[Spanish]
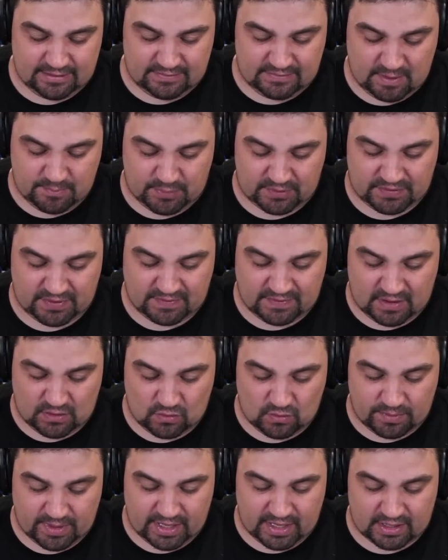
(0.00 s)
100% de
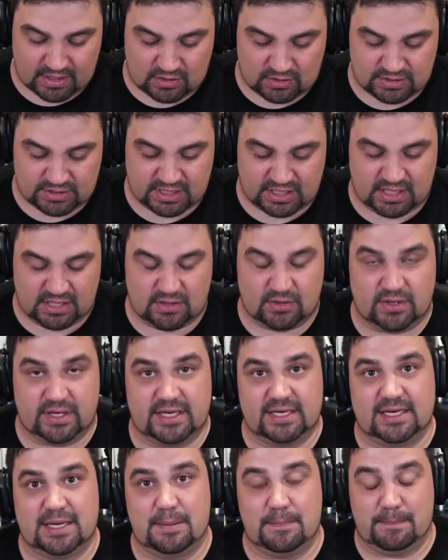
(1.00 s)
lluvia conseguido
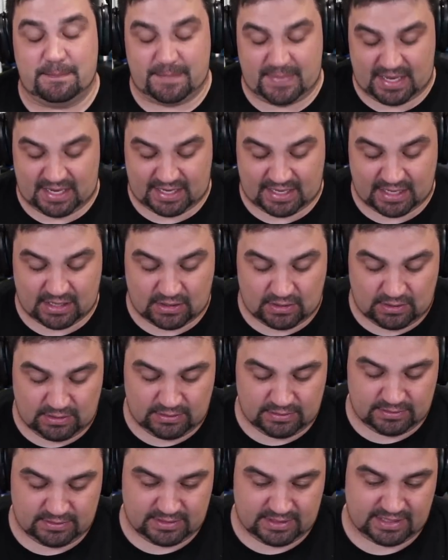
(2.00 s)
en México,
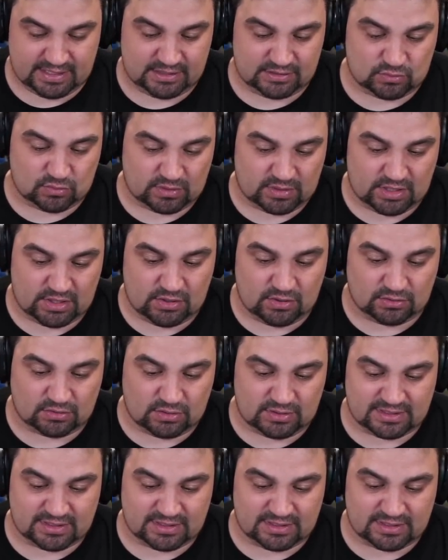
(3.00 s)
en el Tour de Yoto.